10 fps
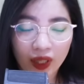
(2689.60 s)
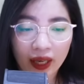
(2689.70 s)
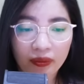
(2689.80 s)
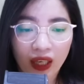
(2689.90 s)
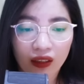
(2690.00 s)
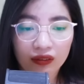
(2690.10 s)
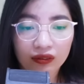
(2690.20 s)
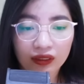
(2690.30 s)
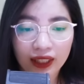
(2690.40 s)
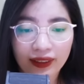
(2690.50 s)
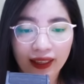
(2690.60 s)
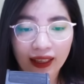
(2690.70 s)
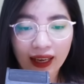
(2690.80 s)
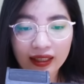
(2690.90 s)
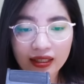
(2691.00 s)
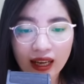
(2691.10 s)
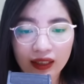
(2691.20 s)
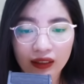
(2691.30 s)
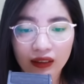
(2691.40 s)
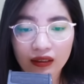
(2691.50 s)
Em à, lần này là anh
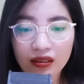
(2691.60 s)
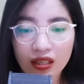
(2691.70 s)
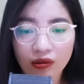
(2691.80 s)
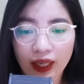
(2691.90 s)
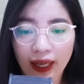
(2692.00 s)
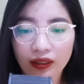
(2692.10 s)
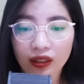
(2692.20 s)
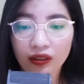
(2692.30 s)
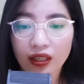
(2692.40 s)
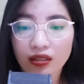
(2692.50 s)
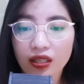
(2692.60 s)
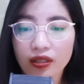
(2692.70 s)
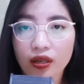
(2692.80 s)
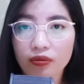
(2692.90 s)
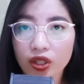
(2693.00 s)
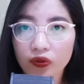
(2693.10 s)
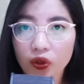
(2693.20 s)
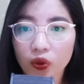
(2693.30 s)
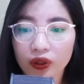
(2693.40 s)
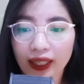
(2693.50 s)
sai. Sau này anh nhất định sẽ chấm dứt
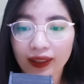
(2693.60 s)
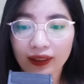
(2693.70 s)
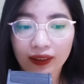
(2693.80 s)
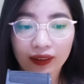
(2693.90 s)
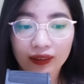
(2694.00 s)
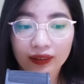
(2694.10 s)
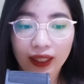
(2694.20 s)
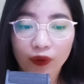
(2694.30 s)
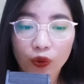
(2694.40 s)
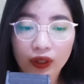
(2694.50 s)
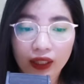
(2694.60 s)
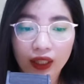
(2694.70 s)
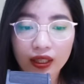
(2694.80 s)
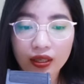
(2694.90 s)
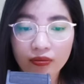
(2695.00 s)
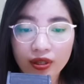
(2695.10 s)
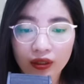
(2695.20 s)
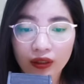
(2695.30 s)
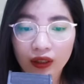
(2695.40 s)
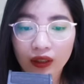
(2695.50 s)
với cô ta. Anh cũng đang định chấm
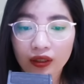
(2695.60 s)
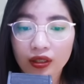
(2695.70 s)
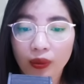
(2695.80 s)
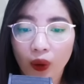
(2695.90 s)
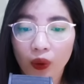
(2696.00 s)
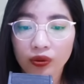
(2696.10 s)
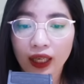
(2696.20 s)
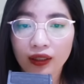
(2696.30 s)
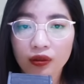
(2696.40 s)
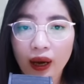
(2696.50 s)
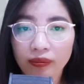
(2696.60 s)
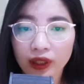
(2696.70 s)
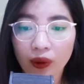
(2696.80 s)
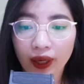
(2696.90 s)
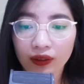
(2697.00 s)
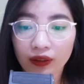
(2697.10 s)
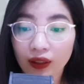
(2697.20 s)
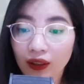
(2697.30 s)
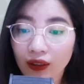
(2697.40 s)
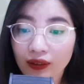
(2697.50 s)
dứt, nhưng mà cô ta cứ bám theo anh.
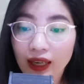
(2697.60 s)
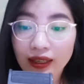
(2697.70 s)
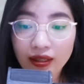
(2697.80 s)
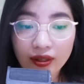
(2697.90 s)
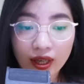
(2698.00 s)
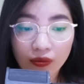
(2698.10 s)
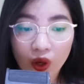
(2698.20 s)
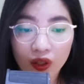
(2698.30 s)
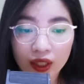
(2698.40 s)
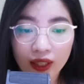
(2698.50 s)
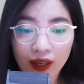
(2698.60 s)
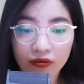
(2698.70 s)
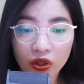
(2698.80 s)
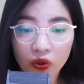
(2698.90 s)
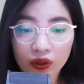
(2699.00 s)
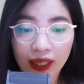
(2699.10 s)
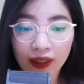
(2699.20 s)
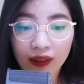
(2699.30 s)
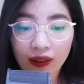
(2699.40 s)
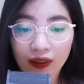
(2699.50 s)
Anh sẽ chặn mọi liên lạc với cô ta.